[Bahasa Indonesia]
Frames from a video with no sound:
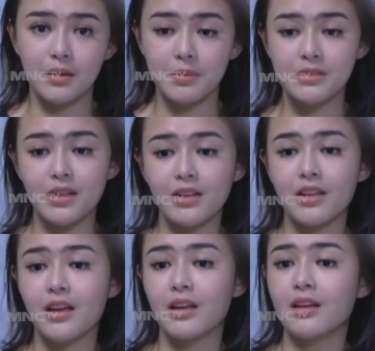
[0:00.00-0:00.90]
tapi
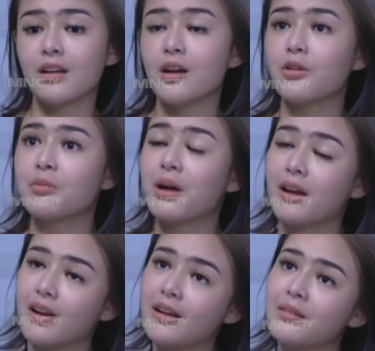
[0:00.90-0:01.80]
sekalinya aku
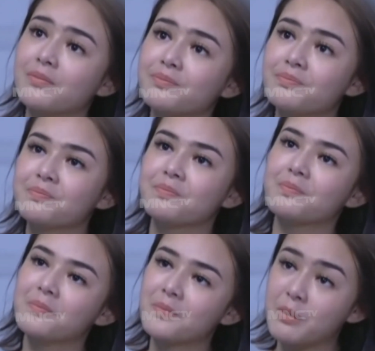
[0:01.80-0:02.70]
marah,
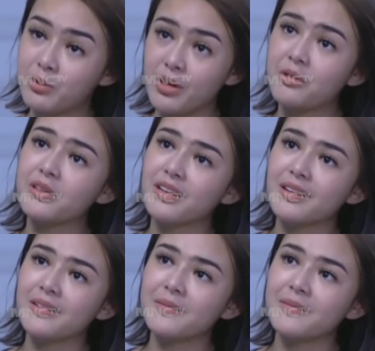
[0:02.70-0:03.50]
kamu takut kan?